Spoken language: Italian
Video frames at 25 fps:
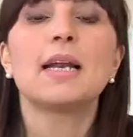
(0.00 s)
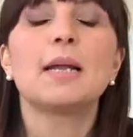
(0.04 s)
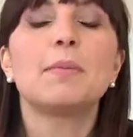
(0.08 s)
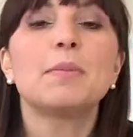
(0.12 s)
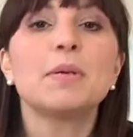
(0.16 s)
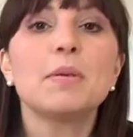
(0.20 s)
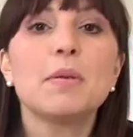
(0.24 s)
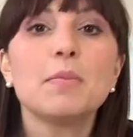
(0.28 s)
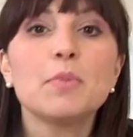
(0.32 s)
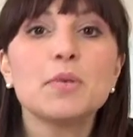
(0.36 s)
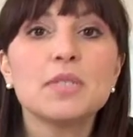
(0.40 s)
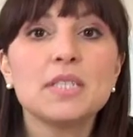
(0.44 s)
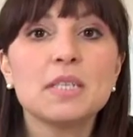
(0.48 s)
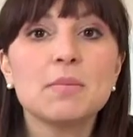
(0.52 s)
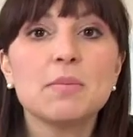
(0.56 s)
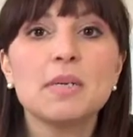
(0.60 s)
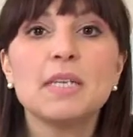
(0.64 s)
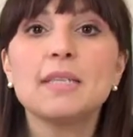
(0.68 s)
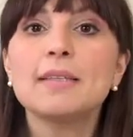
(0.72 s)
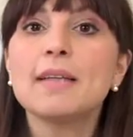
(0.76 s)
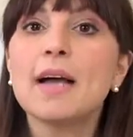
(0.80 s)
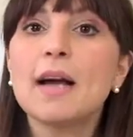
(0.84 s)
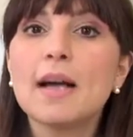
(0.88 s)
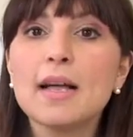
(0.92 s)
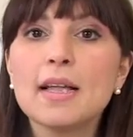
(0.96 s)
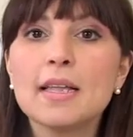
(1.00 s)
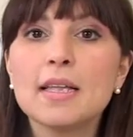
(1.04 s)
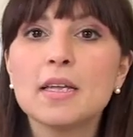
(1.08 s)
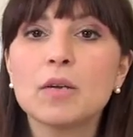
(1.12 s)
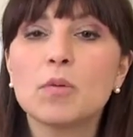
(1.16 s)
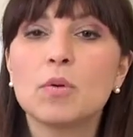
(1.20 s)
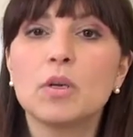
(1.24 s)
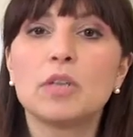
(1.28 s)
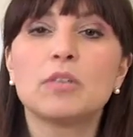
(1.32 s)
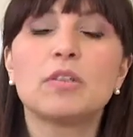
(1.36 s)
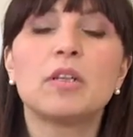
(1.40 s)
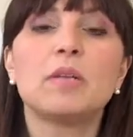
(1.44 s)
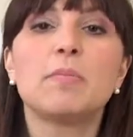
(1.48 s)
La prima possibilità è
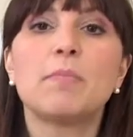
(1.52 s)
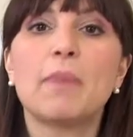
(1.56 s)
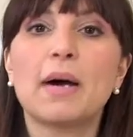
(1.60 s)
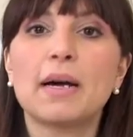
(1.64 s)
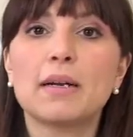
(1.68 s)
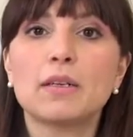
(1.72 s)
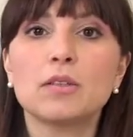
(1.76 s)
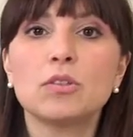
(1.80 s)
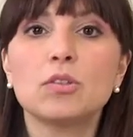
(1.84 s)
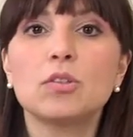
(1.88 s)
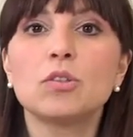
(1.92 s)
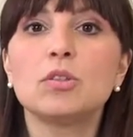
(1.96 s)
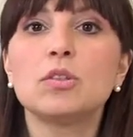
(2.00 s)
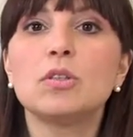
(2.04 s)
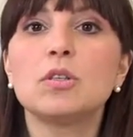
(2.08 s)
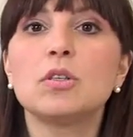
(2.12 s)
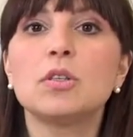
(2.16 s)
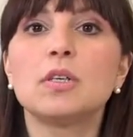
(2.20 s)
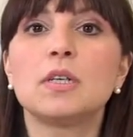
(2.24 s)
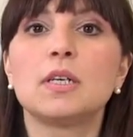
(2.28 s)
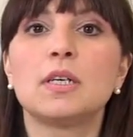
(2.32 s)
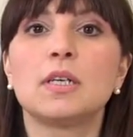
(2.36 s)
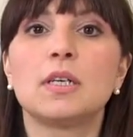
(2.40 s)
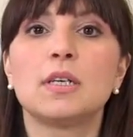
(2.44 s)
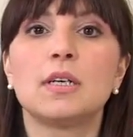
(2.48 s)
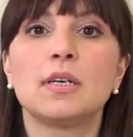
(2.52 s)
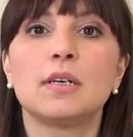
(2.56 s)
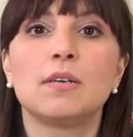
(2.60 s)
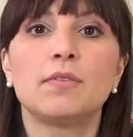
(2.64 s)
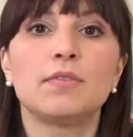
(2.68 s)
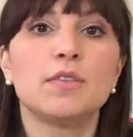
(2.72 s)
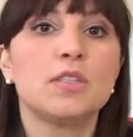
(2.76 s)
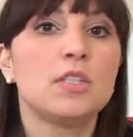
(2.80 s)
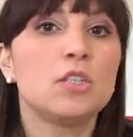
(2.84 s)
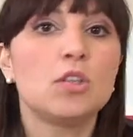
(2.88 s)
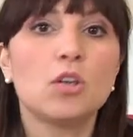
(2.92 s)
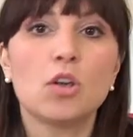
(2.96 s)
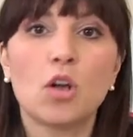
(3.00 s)
quella del parto eh,
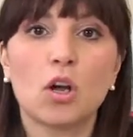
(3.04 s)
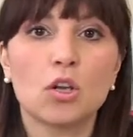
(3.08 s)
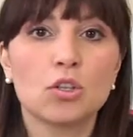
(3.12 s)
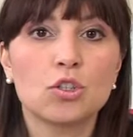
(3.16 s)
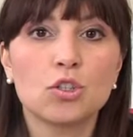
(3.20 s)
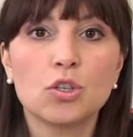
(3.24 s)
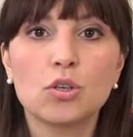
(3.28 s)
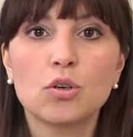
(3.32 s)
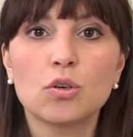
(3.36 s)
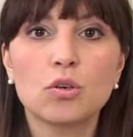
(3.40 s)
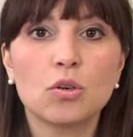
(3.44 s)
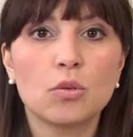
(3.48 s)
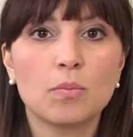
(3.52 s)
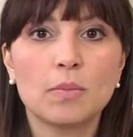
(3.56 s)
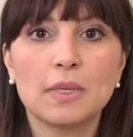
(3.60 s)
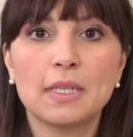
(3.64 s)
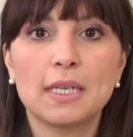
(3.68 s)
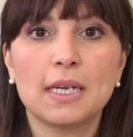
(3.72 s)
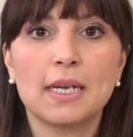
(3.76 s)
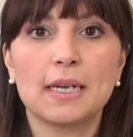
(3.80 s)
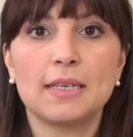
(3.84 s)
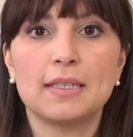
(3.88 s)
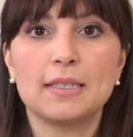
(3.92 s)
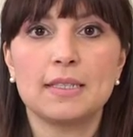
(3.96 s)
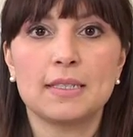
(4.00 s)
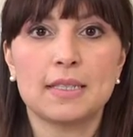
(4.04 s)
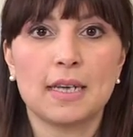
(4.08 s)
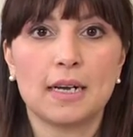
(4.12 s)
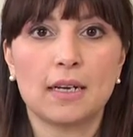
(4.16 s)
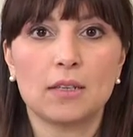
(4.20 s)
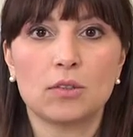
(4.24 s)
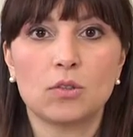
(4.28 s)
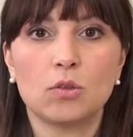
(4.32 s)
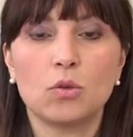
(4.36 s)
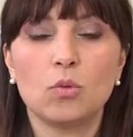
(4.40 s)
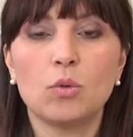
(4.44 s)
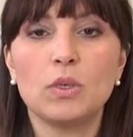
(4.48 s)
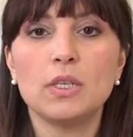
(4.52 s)
fisiologico non
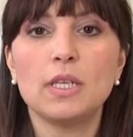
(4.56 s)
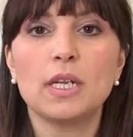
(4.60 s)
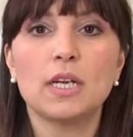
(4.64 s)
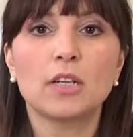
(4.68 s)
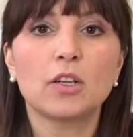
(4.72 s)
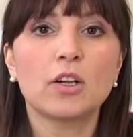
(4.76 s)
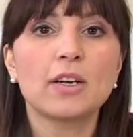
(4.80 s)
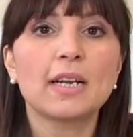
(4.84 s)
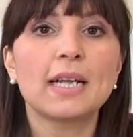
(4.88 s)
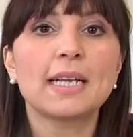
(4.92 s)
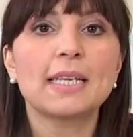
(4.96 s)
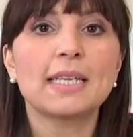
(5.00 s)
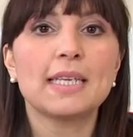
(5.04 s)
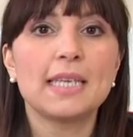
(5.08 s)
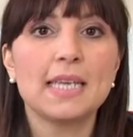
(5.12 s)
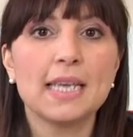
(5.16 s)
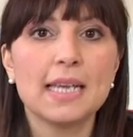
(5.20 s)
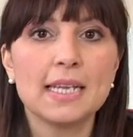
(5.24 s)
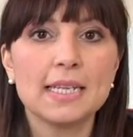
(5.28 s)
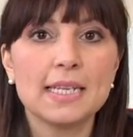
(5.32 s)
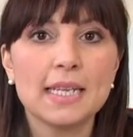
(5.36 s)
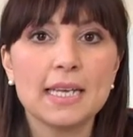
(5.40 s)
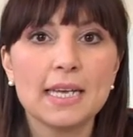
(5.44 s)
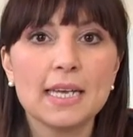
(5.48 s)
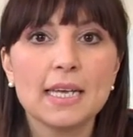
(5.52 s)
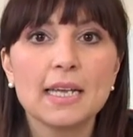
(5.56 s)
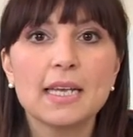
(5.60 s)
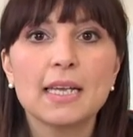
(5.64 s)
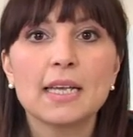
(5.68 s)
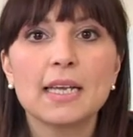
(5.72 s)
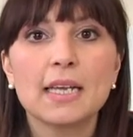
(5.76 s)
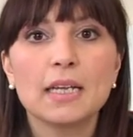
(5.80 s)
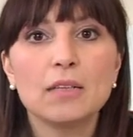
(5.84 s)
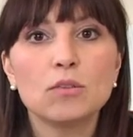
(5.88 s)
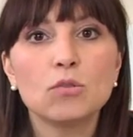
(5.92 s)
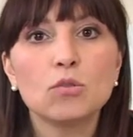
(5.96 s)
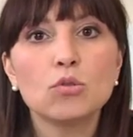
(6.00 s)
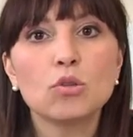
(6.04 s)
medicalizzato, quindi la donna chiede
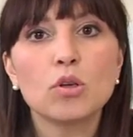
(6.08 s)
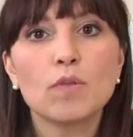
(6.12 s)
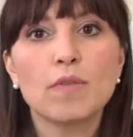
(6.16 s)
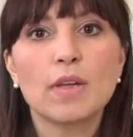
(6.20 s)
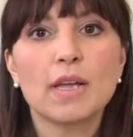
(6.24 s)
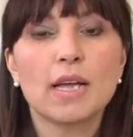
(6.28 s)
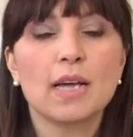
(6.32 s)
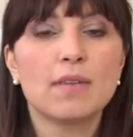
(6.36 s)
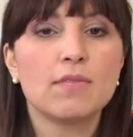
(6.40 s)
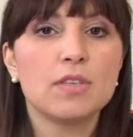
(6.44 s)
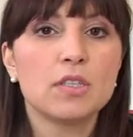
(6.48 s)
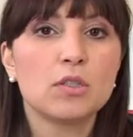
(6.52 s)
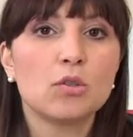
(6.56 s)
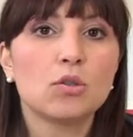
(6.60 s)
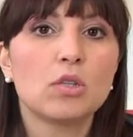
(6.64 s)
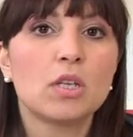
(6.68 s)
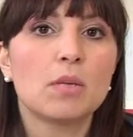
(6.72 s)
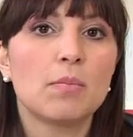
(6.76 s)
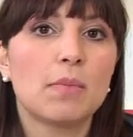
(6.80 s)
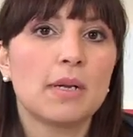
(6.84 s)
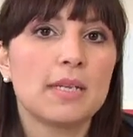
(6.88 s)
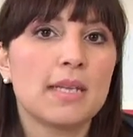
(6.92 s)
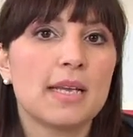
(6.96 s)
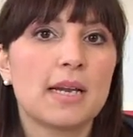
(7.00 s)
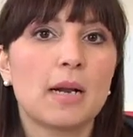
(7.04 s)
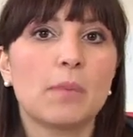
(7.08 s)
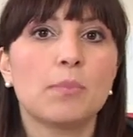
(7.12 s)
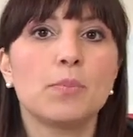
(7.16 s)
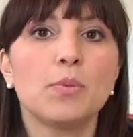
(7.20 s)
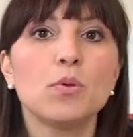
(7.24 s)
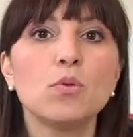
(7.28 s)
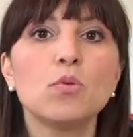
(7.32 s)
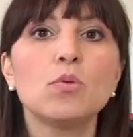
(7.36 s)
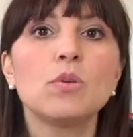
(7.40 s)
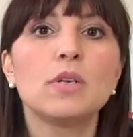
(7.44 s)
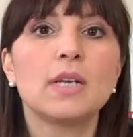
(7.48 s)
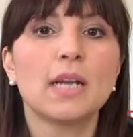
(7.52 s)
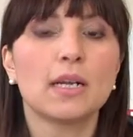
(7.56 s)
che il tutto venga vissuto in maniera
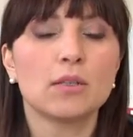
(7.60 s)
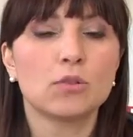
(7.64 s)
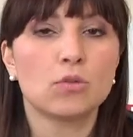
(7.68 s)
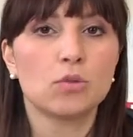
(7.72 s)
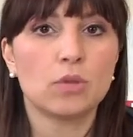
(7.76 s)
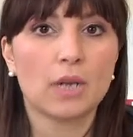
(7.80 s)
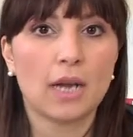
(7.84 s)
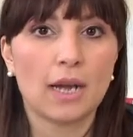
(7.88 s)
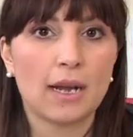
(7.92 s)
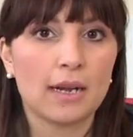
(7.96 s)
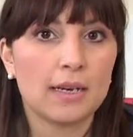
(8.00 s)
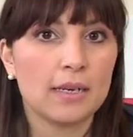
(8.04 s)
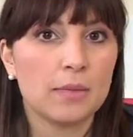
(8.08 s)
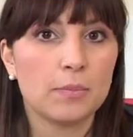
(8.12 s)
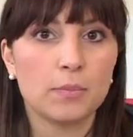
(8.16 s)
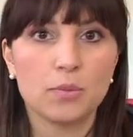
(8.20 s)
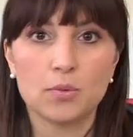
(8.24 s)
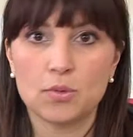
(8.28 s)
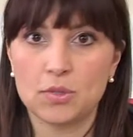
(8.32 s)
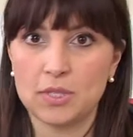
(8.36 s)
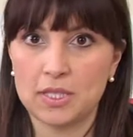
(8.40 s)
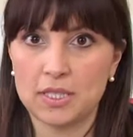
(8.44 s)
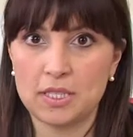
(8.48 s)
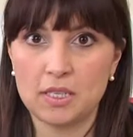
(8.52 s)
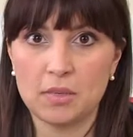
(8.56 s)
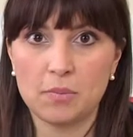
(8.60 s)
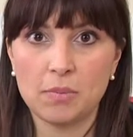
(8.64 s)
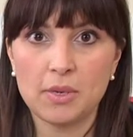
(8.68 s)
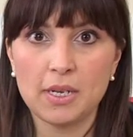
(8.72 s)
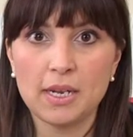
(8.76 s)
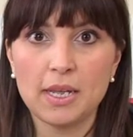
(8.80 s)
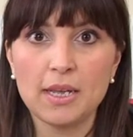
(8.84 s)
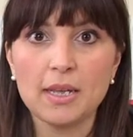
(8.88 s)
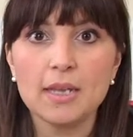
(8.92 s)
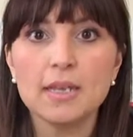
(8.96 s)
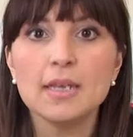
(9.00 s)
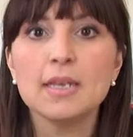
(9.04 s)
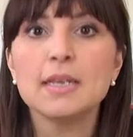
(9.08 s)
più naturale
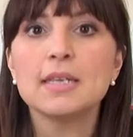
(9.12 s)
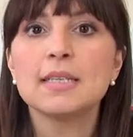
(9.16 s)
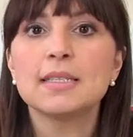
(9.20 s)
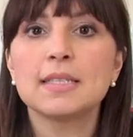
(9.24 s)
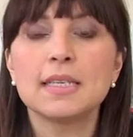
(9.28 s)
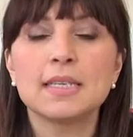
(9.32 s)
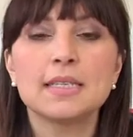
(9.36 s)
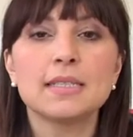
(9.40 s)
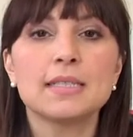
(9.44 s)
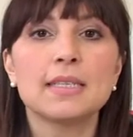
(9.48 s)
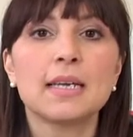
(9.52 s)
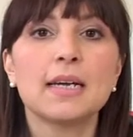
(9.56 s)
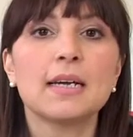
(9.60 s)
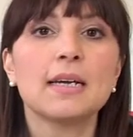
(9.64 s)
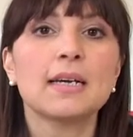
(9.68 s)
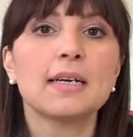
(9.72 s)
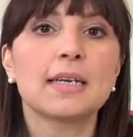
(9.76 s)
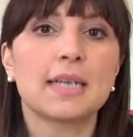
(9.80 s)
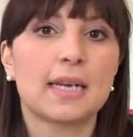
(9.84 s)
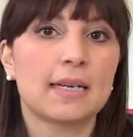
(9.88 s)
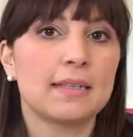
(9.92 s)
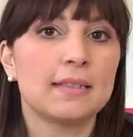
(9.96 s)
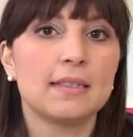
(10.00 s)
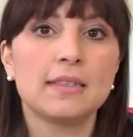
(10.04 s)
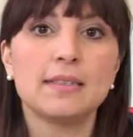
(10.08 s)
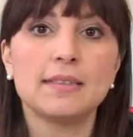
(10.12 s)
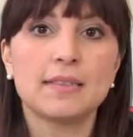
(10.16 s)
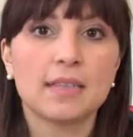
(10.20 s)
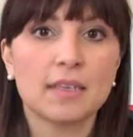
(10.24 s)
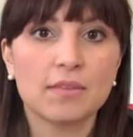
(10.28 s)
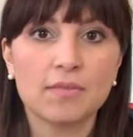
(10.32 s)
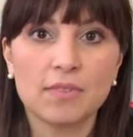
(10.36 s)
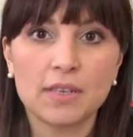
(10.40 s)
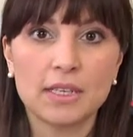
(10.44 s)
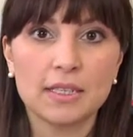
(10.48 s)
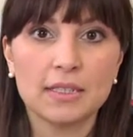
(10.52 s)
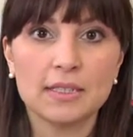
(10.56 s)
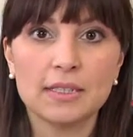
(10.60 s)
possibile, senza grandi
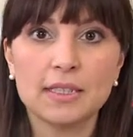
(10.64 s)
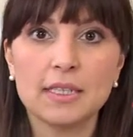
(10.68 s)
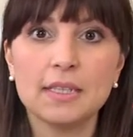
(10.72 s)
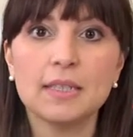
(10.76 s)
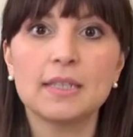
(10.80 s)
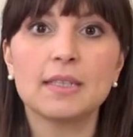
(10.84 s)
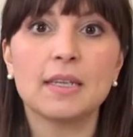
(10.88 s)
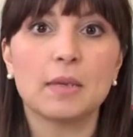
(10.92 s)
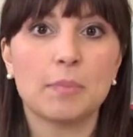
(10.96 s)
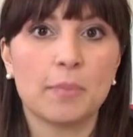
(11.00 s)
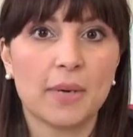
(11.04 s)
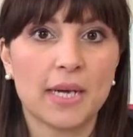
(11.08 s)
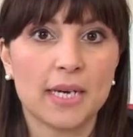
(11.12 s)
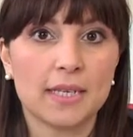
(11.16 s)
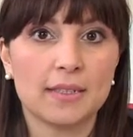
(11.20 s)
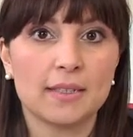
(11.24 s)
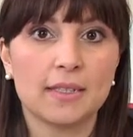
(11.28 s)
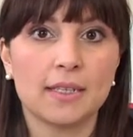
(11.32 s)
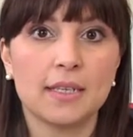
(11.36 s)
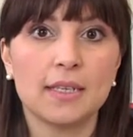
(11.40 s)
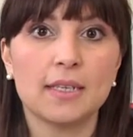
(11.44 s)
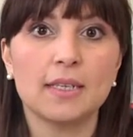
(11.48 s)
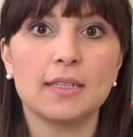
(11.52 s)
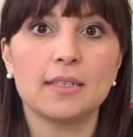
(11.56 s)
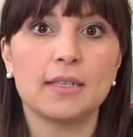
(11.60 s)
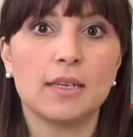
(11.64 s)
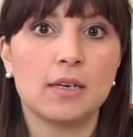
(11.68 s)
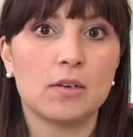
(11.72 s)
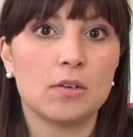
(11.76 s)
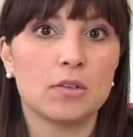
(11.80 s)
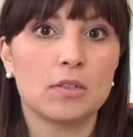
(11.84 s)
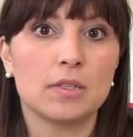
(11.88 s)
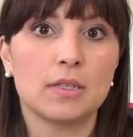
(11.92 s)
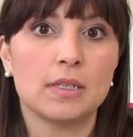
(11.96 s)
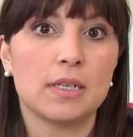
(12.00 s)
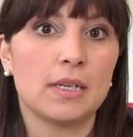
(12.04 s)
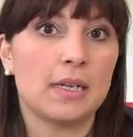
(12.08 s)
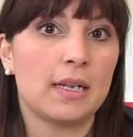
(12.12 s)
interventi da parte
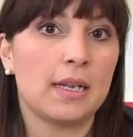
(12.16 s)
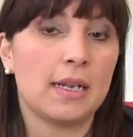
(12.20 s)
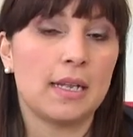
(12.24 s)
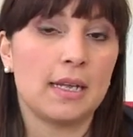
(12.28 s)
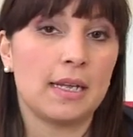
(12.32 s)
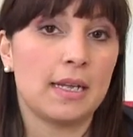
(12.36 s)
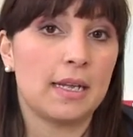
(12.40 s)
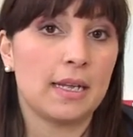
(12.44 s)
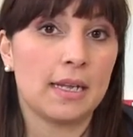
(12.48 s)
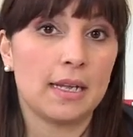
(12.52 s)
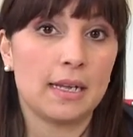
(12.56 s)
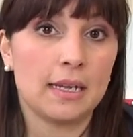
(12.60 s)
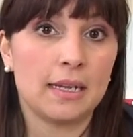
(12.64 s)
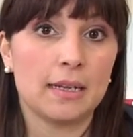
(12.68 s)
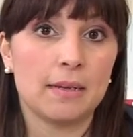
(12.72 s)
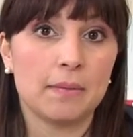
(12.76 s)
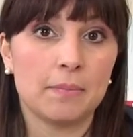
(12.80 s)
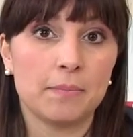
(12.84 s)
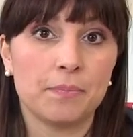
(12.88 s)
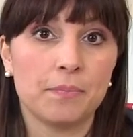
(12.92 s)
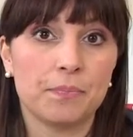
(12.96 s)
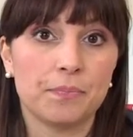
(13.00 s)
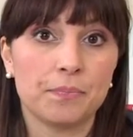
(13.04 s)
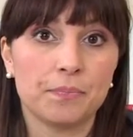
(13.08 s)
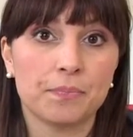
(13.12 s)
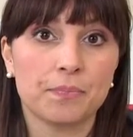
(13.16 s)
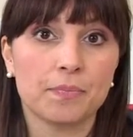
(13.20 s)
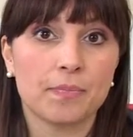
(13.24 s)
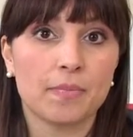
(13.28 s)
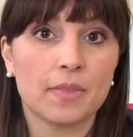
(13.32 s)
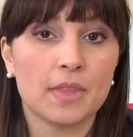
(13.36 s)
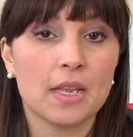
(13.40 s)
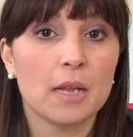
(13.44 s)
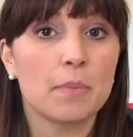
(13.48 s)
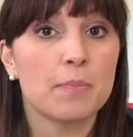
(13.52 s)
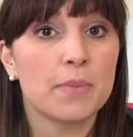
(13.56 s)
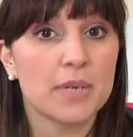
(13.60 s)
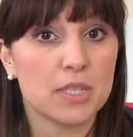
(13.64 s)
dello, del,
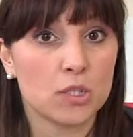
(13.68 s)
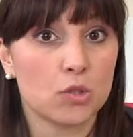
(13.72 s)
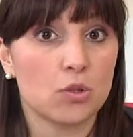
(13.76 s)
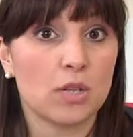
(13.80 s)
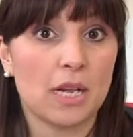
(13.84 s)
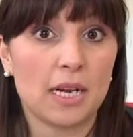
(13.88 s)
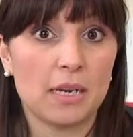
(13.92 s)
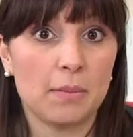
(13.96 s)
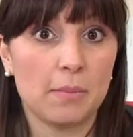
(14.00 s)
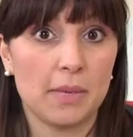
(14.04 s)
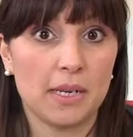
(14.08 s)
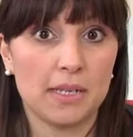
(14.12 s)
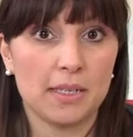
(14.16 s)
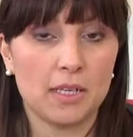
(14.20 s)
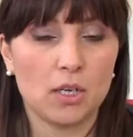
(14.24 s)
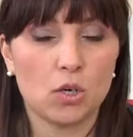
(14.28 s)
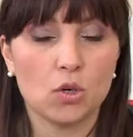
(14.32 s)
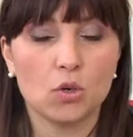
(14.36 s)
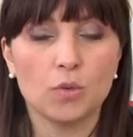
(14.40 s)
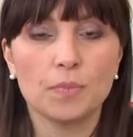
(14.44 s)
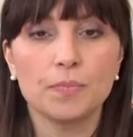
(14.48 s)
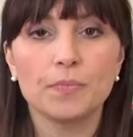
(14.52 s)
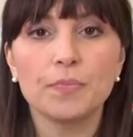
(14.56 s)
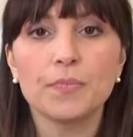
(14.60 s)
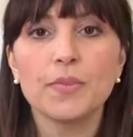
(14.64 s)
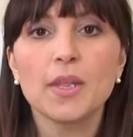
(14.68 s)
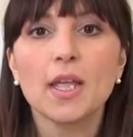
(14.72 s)
ehm, del personale medico.